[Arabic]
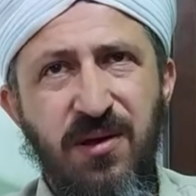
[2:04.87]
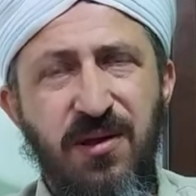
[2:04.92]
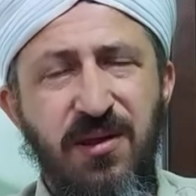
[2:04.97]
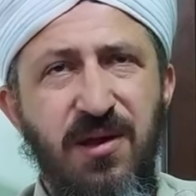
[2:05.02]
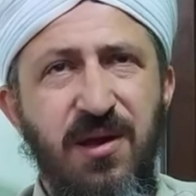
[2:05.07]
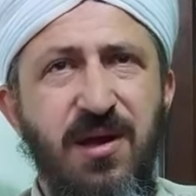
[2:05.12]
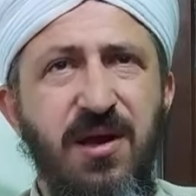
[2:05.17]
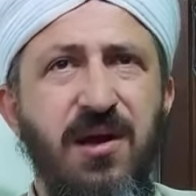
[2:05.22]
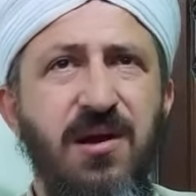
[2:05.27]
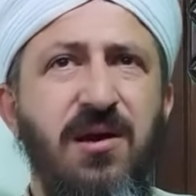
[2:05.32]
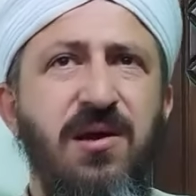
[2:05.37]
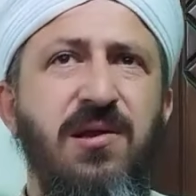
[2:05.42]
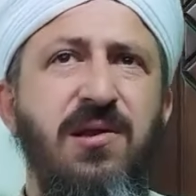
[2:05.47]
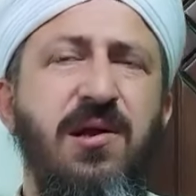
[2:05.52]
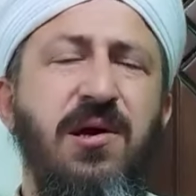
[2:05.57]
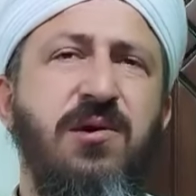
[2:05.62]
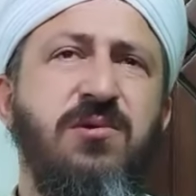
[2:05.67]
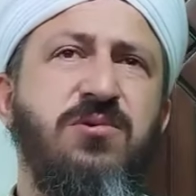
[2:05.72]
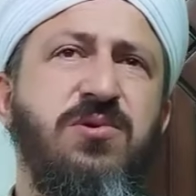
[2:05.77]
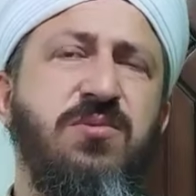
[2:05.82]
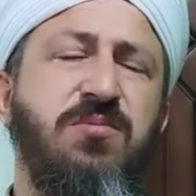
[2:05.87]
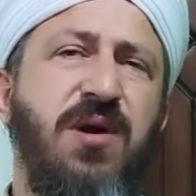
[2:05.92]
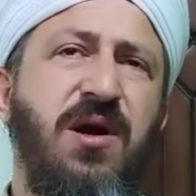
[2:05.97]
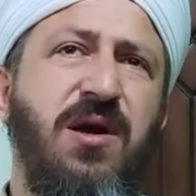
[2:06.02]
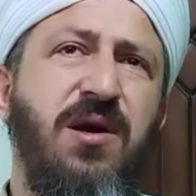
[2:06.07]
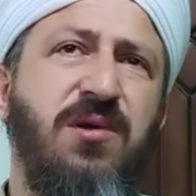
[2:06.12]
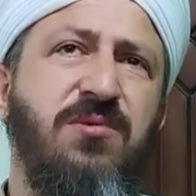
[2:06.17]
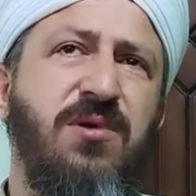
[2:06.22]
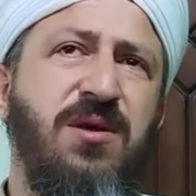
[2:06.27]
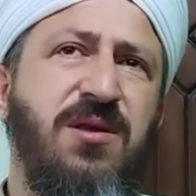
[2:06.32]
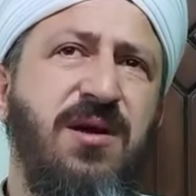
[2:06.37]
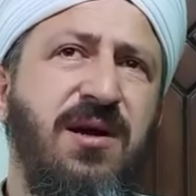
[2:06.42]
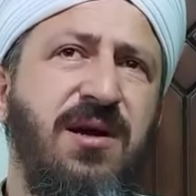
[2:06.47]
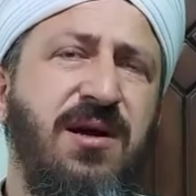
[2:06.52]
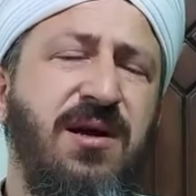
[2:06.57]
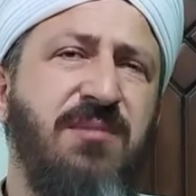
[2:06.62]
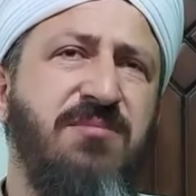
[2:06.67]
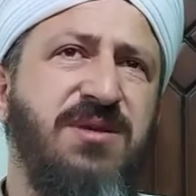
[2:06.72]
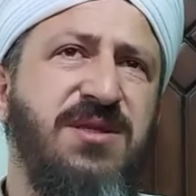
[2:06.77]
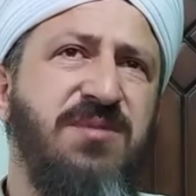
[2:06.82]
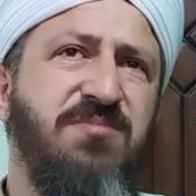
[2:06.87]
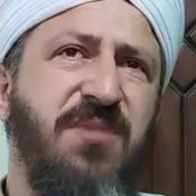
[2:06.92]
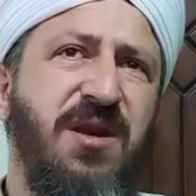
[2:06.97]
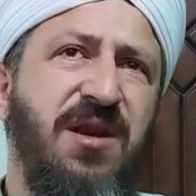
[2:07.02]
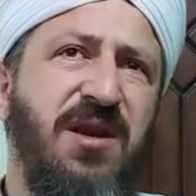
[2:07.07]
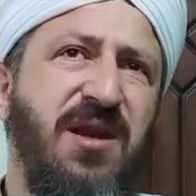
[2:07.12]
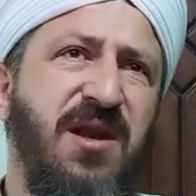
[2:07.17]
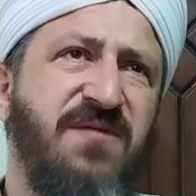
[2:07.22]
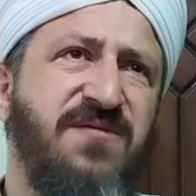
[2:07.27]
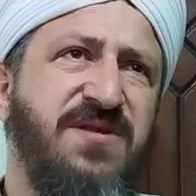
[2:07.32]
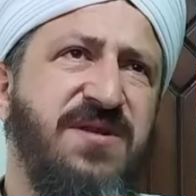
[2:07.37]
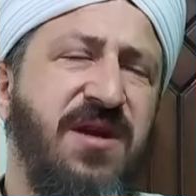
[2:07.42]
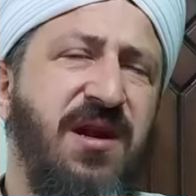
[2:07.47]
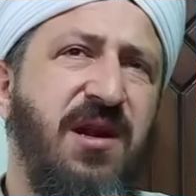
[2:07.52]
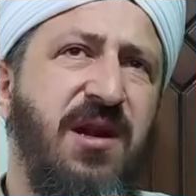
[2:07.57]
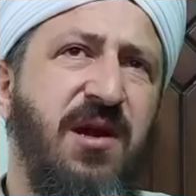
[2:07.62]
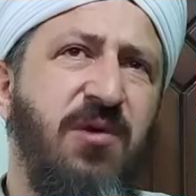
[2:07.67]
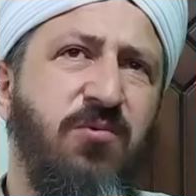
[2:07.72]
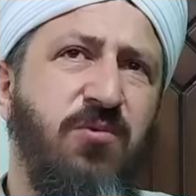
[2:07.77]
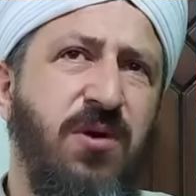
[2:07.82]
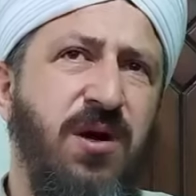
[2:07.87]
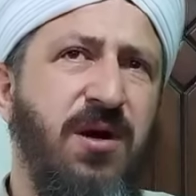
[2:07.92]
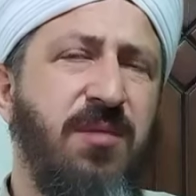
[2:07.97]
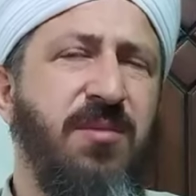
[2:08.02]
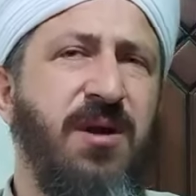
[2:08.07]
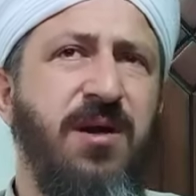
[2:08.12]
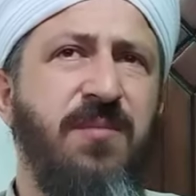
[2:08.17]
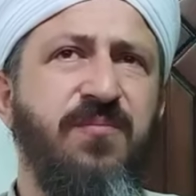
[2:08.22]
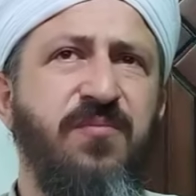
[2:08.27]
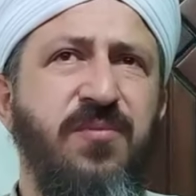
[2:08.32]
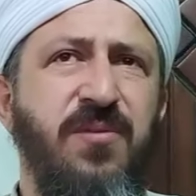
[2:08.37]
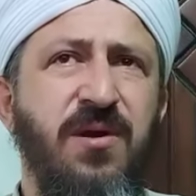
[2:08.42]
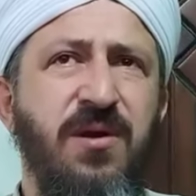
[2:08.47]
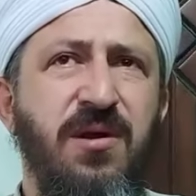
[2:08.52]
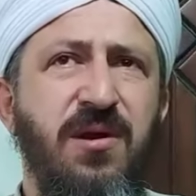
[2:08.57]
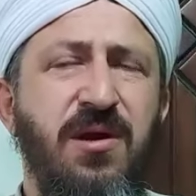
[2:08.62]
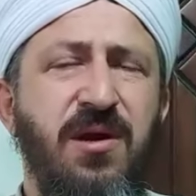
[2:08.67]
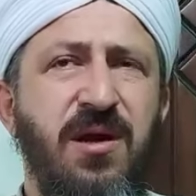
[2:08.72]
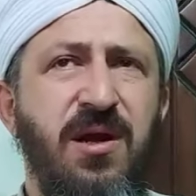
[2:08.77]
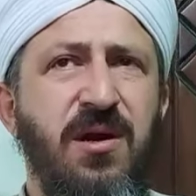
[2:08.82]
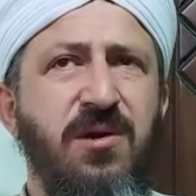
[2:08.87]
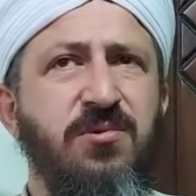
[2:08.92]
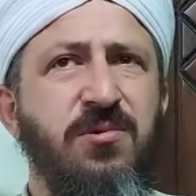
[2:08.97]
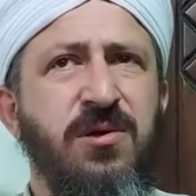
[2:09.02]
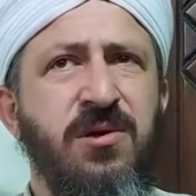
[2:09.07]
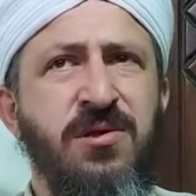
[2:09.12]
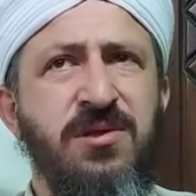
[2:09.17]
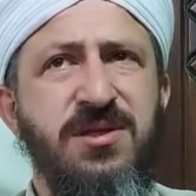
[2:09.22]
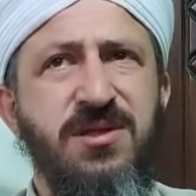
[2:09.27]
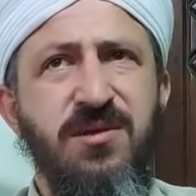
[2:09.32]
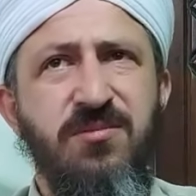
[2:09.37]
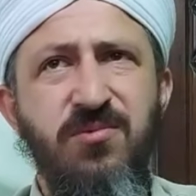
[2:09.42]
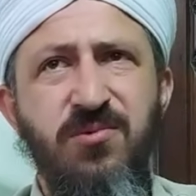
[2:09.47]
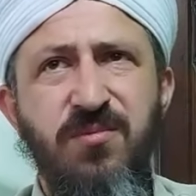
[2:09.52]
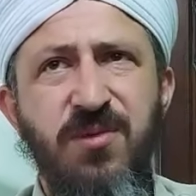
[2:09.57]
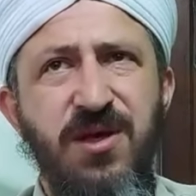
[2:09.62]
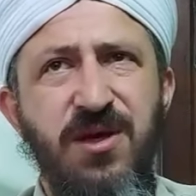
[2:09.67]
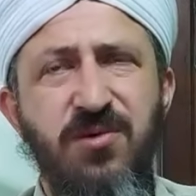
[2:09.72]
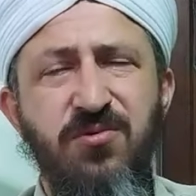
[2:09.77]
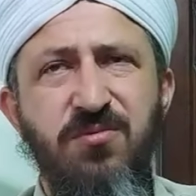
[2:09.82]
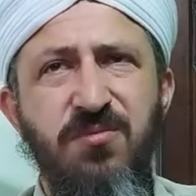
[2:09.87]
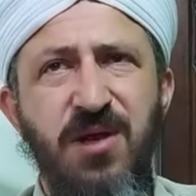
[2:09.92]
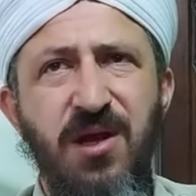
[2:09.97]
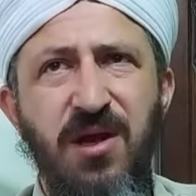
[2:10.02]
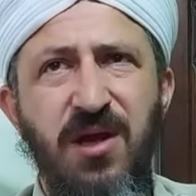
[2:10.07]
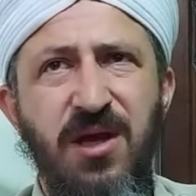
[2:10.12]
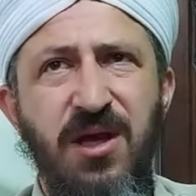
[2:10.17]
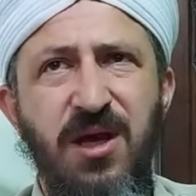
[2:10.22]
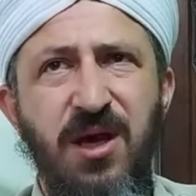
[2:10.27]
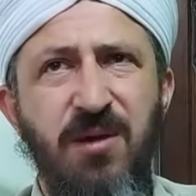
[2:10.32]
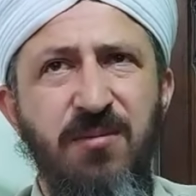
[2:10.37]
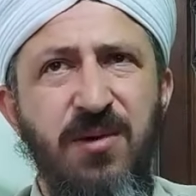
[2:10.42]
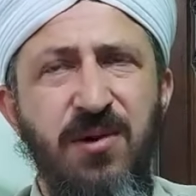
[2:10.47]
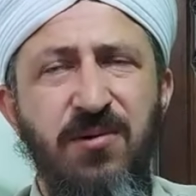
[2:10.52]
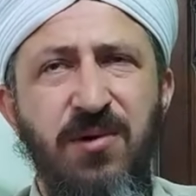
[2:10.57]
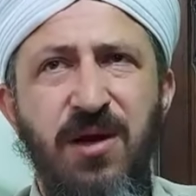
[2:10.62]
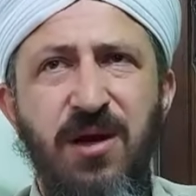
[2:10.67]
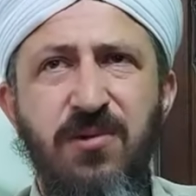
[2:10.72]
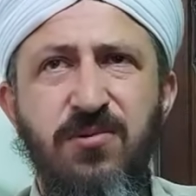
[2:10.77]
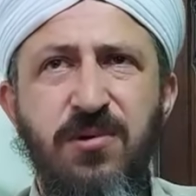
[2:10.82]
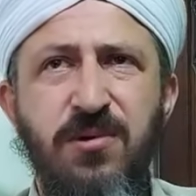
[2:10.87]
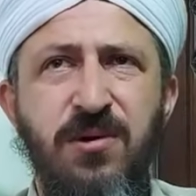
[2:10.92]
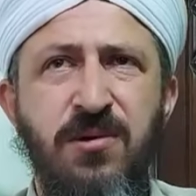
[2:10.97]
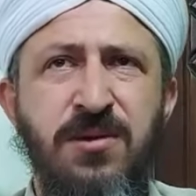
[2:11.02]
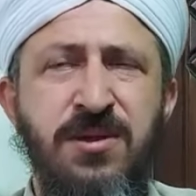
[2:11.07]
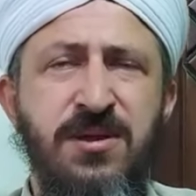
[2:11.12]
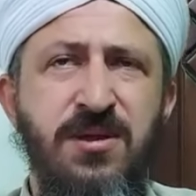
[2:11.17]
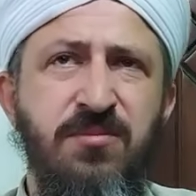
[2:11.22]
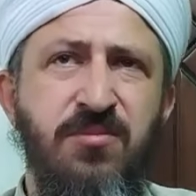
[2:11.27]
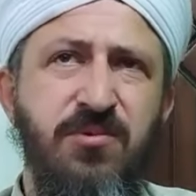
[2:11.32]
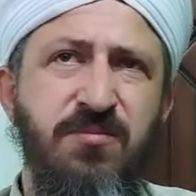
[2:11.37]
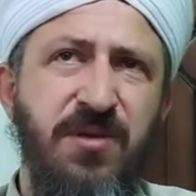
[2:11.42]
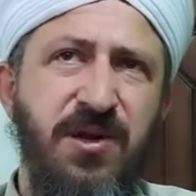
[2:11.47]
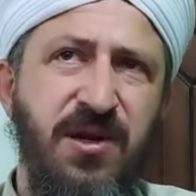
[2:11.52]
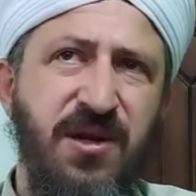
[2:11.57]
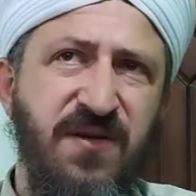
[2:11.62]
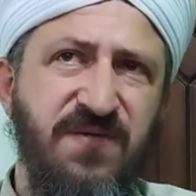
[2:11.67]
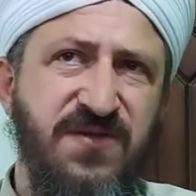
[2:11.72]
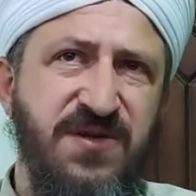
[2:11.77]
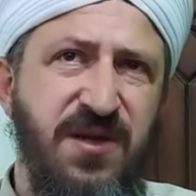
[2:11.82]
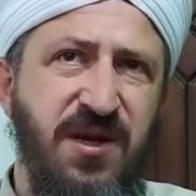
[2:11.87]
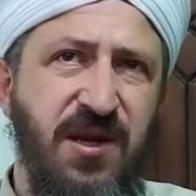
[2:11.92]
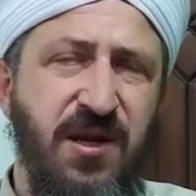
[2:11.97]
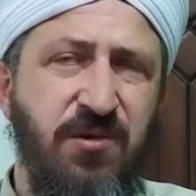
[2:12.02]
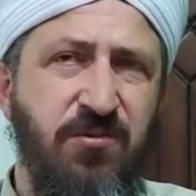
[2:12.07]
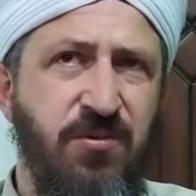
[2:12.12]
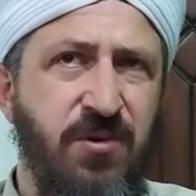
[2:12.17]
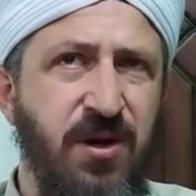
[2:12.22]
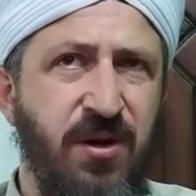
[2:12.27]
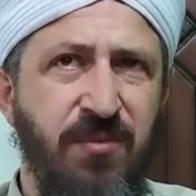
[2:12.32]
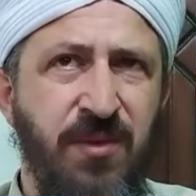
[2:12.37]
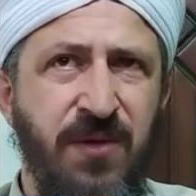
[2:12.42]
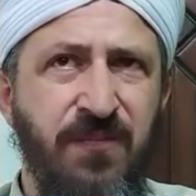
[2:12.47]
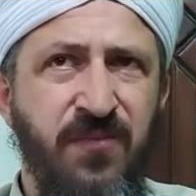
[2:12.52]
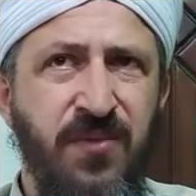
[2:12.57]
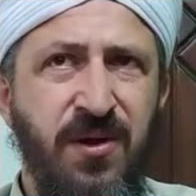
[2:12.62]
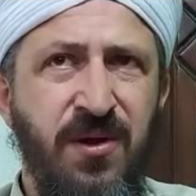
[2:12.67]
ذكرها الله سبحانه وتعالى باسم النفس اللوامة لا أقسم بيوم القيامة ولا أقسم بالنفس اللوامة